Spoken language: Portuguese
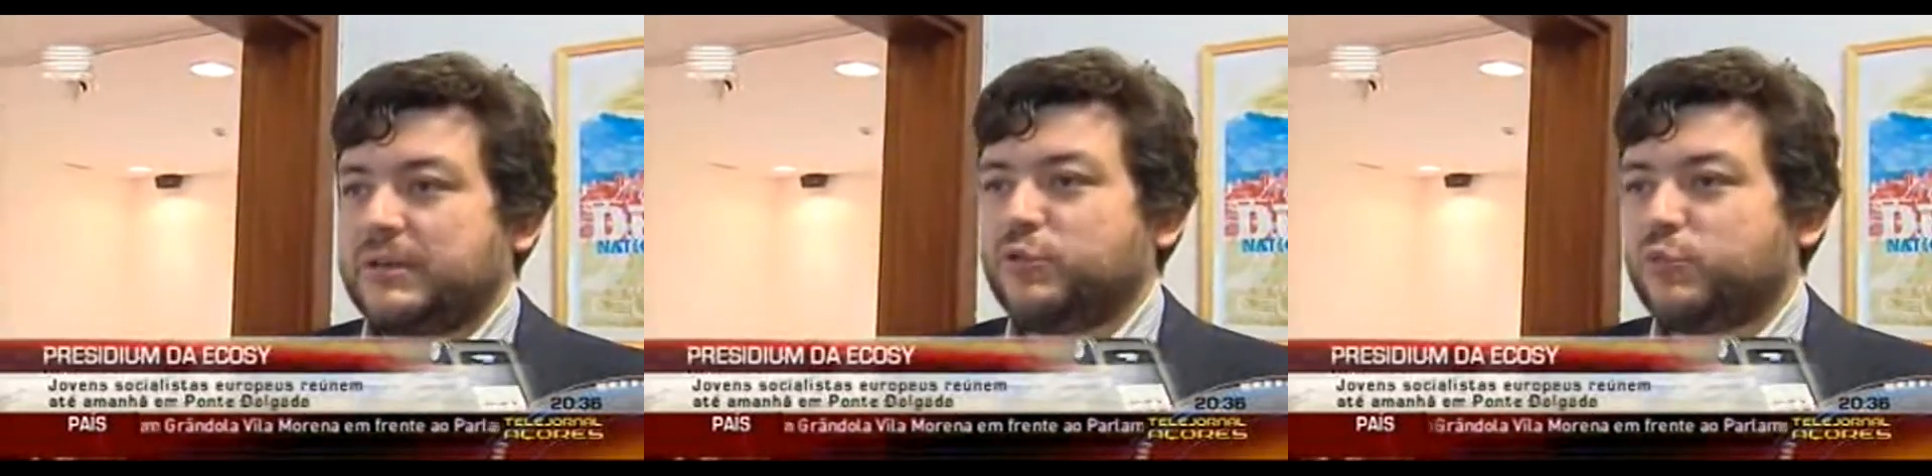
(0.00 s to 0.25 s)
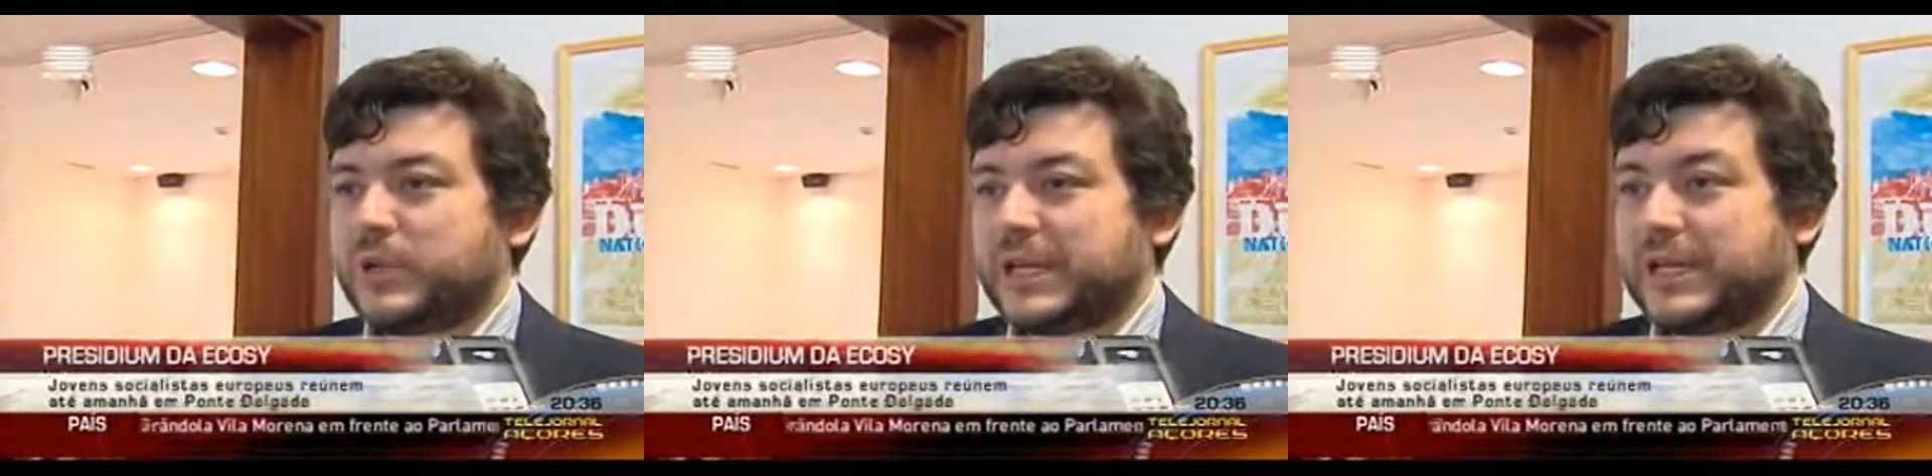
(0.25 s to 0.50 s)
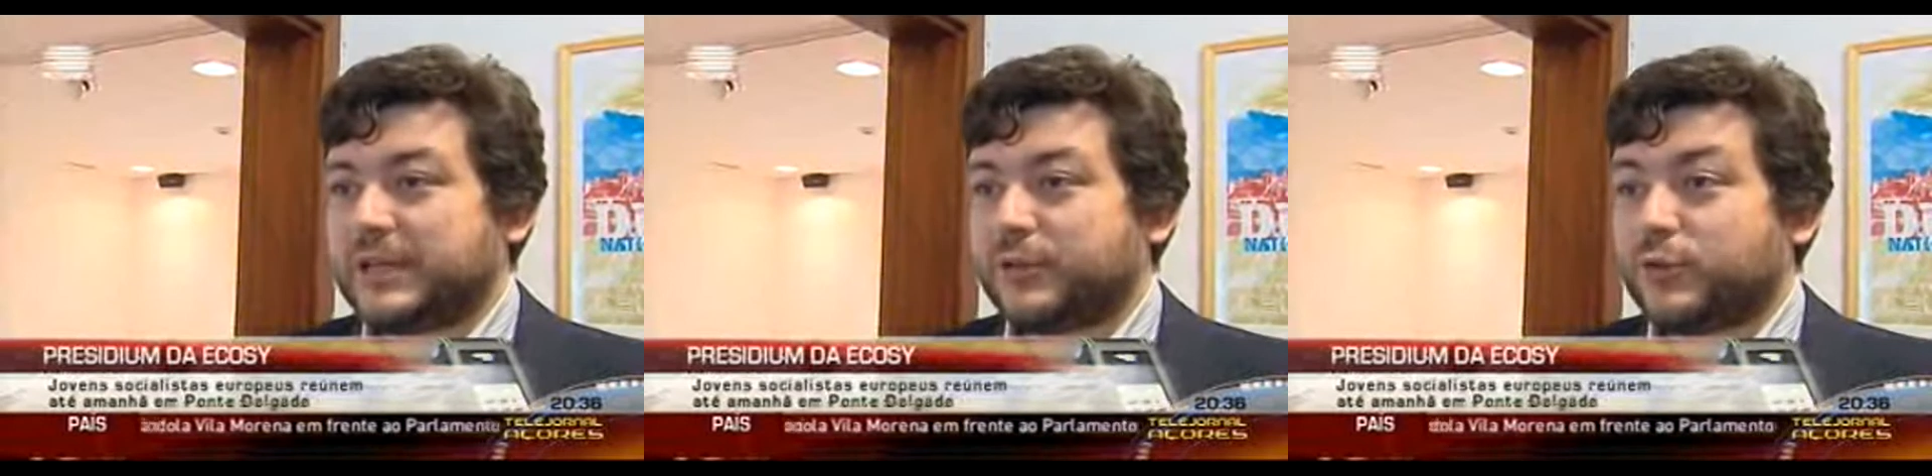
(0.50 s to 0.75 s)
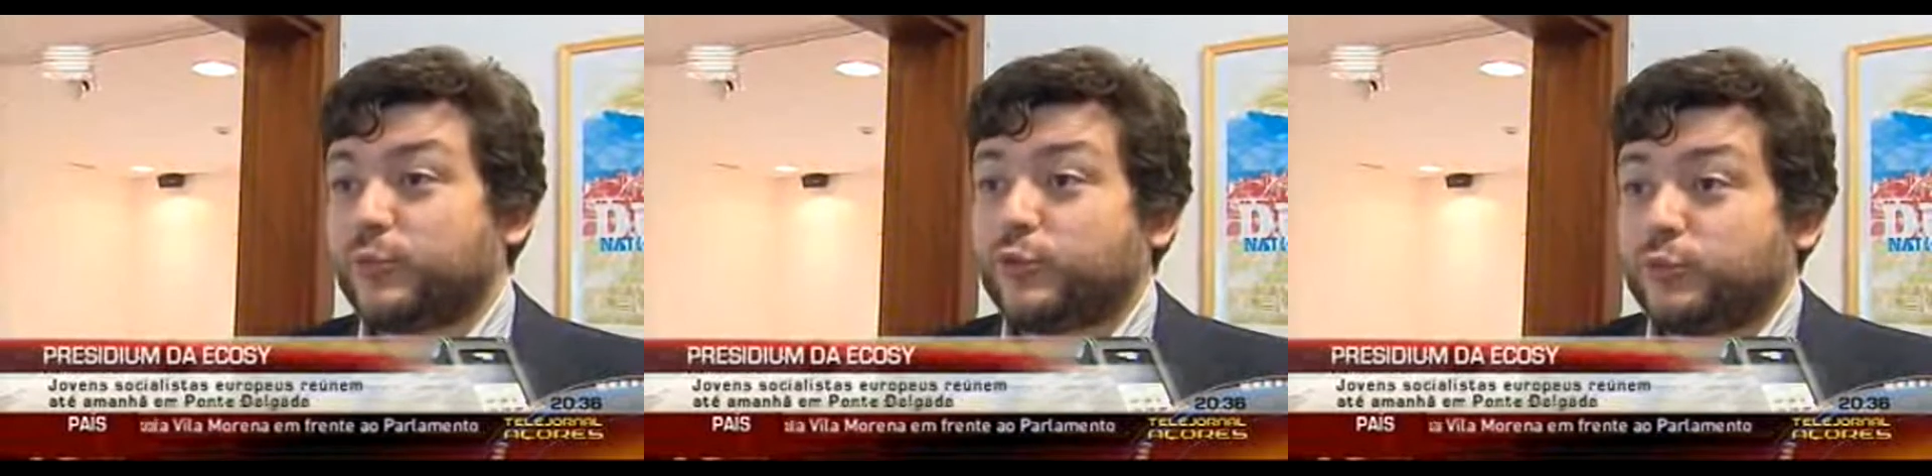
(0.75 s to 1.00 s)
do mercado,
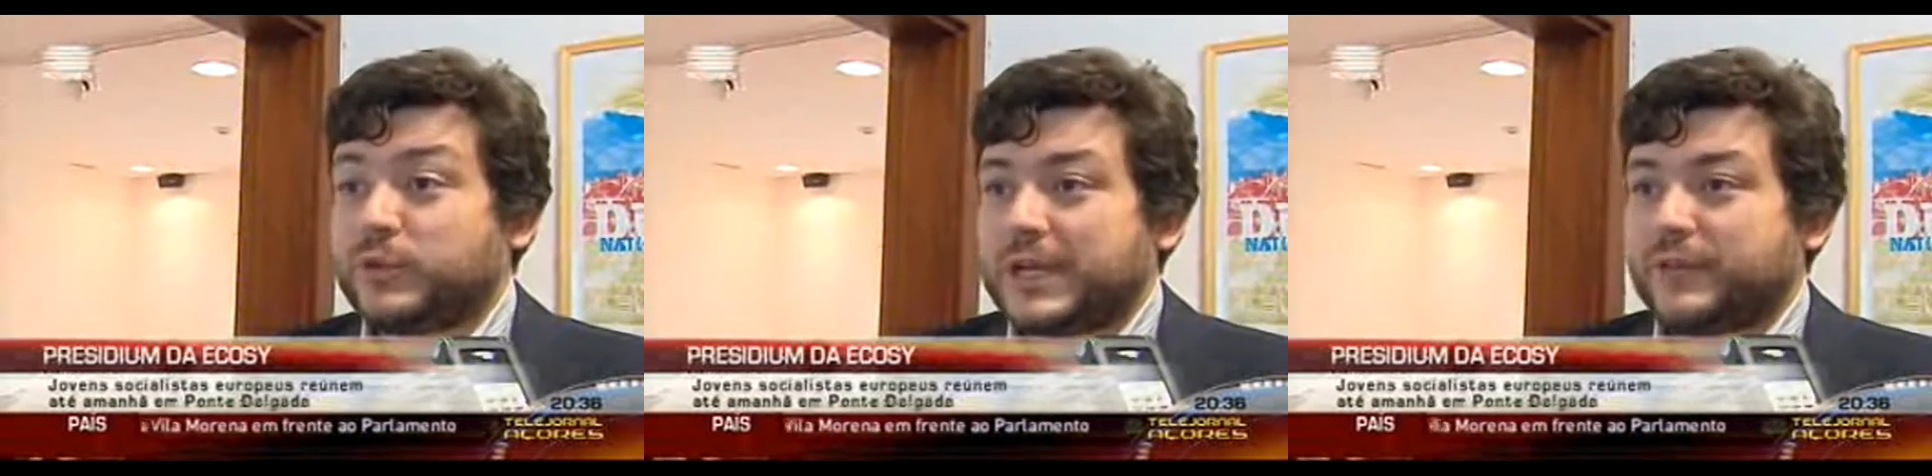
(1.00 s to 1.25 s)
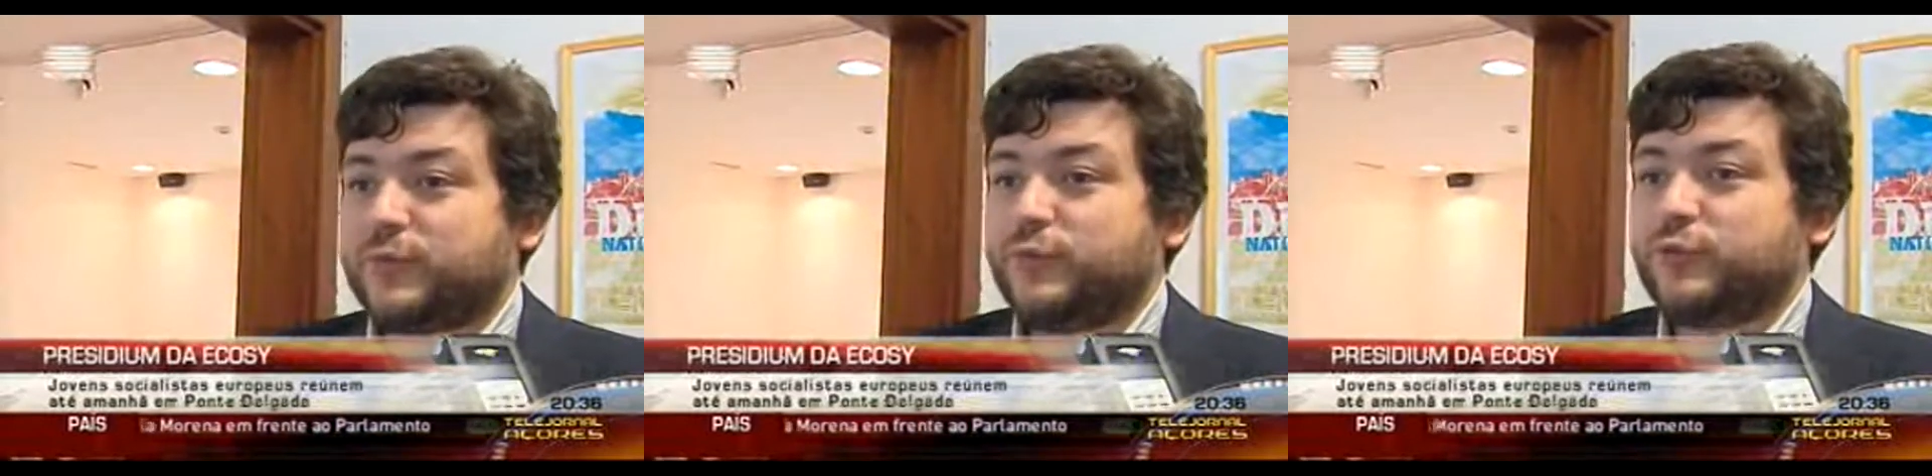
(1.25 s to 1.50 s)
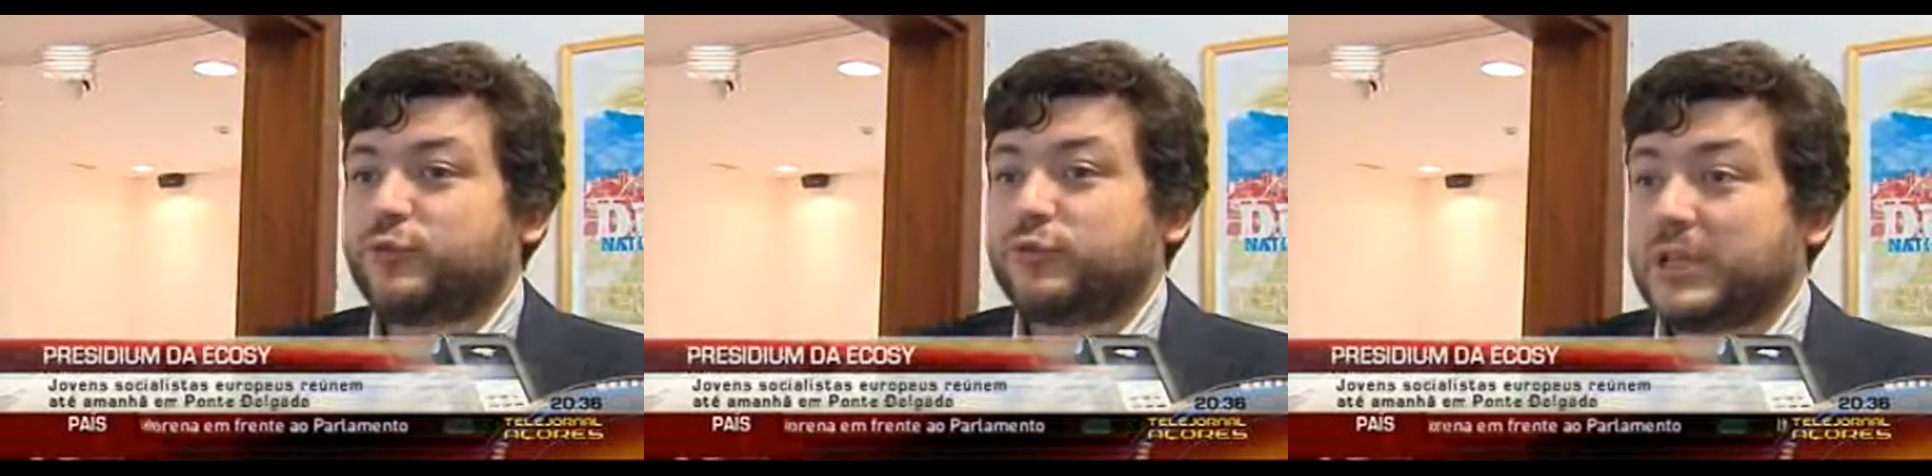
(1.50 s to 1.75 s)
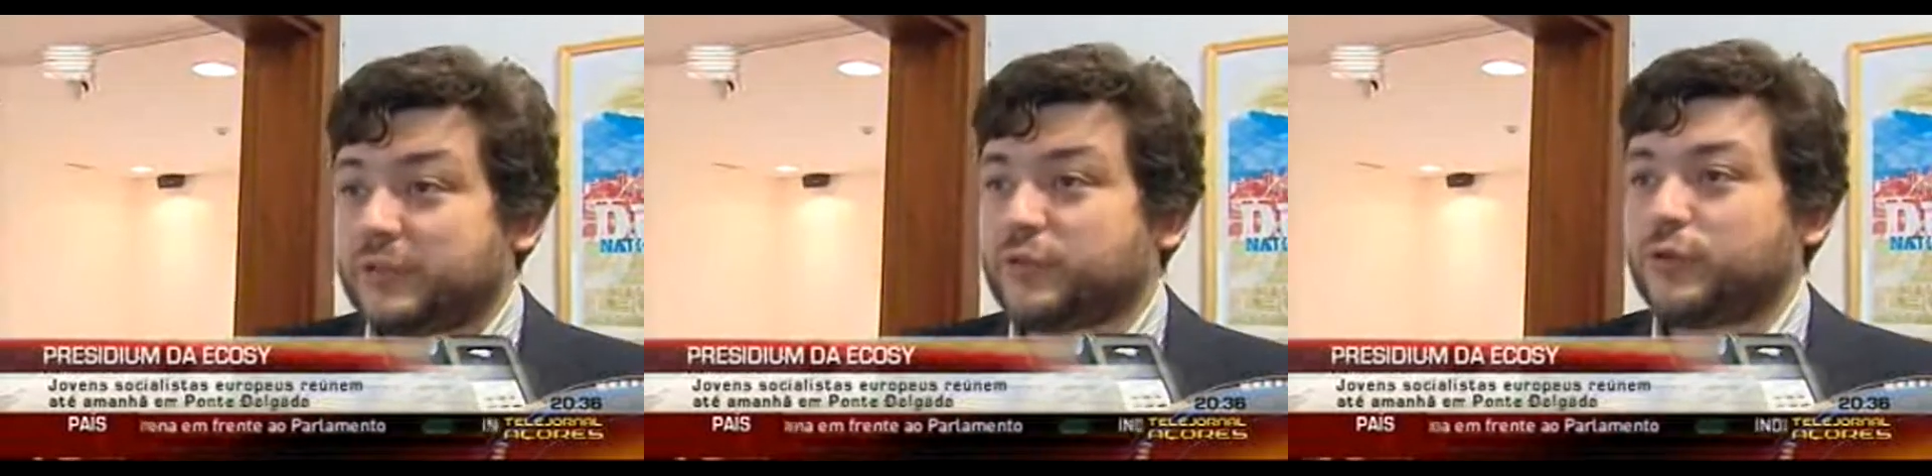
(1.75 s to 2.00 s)
como se o mercado
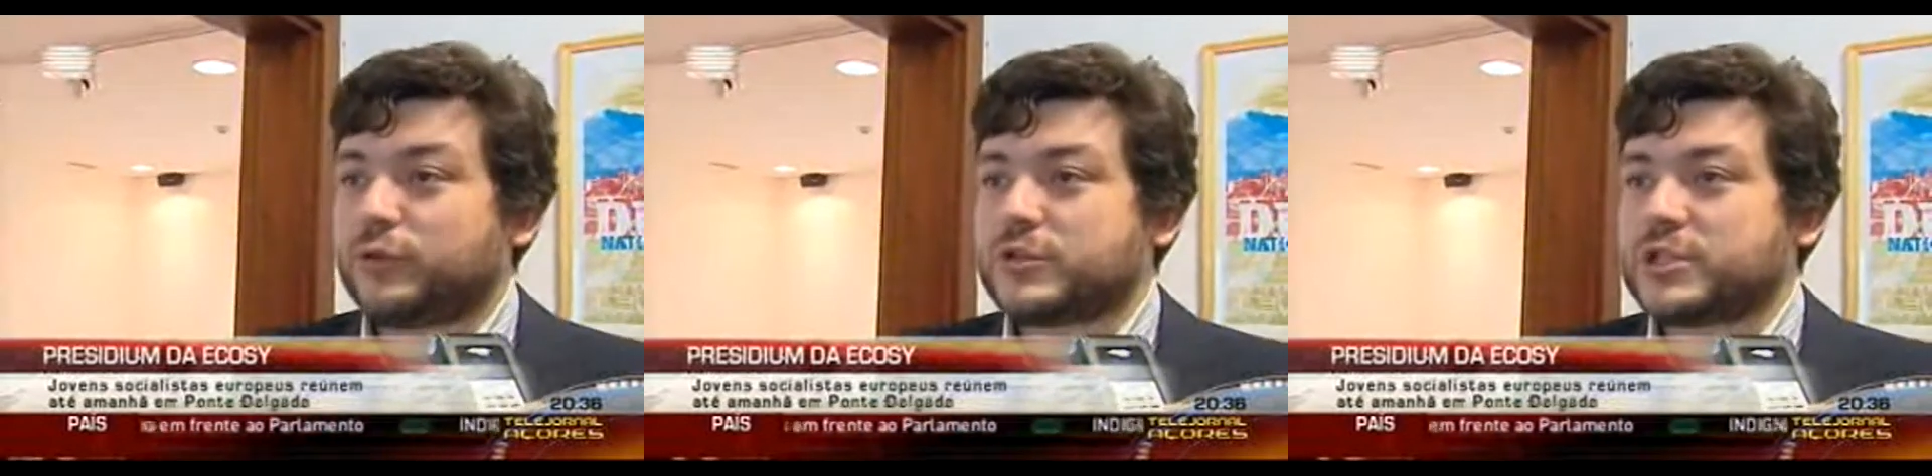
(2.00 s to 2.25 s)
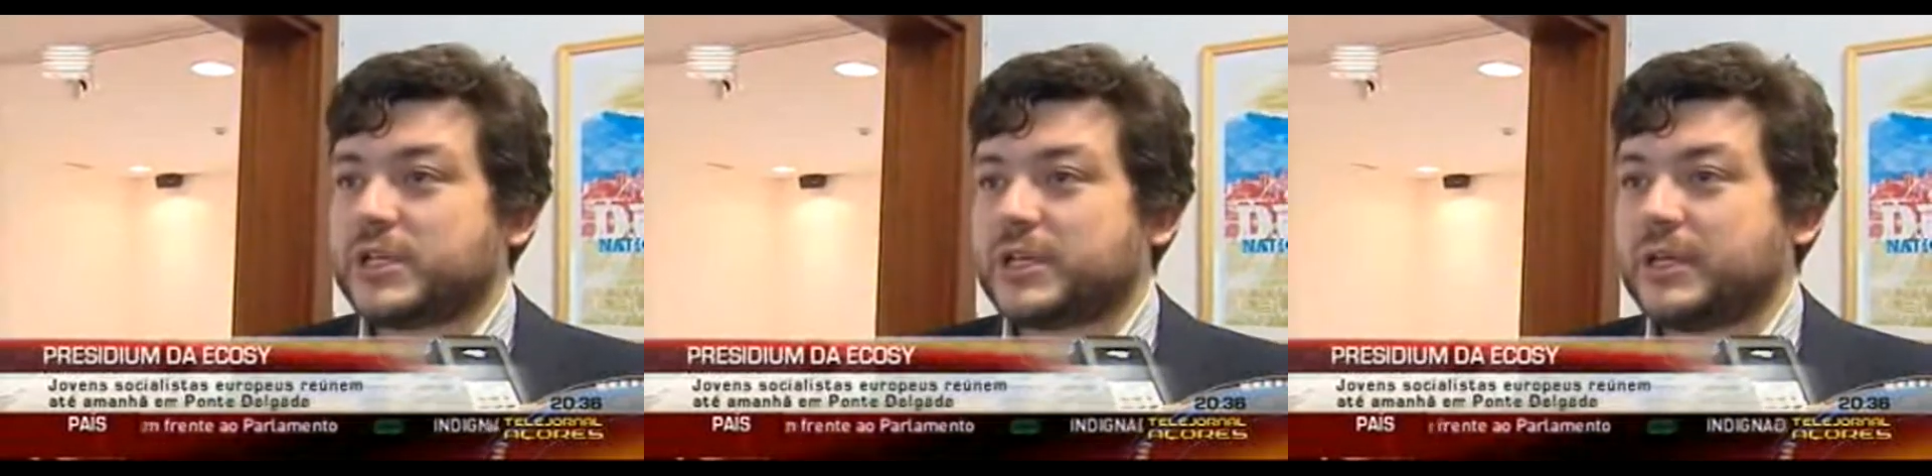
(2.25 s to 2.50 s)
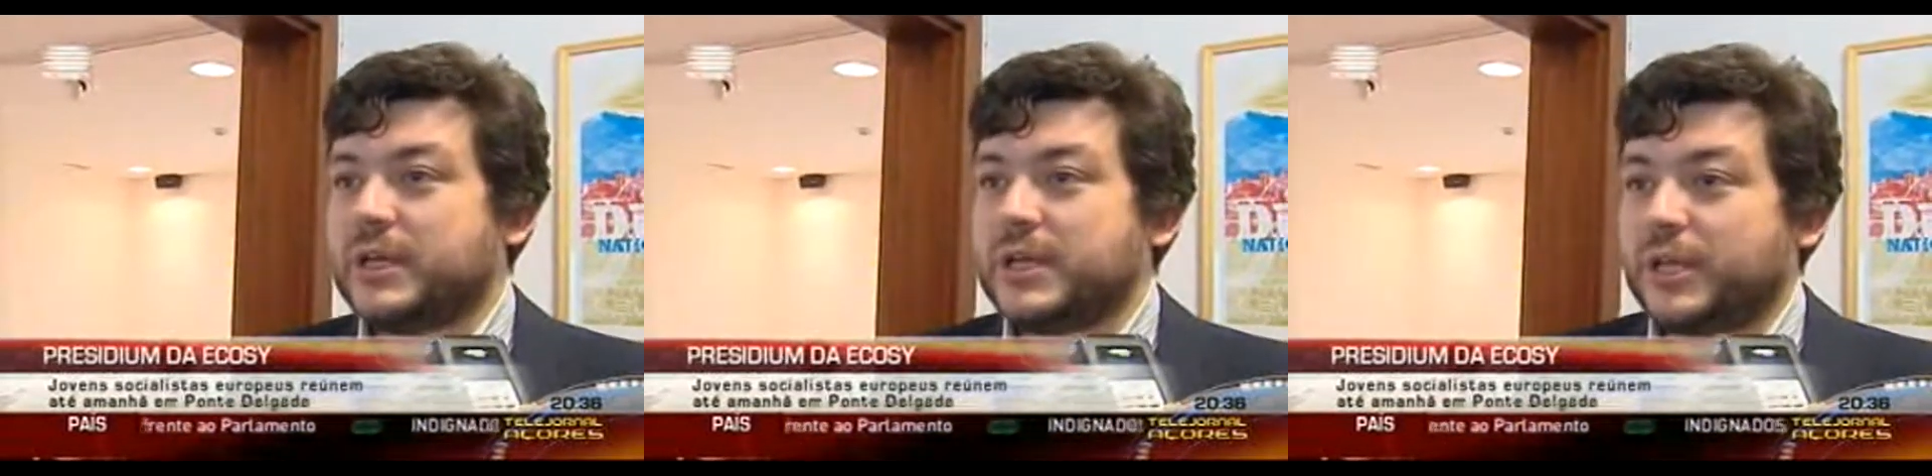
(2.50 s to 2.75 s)
funcionasse com lógica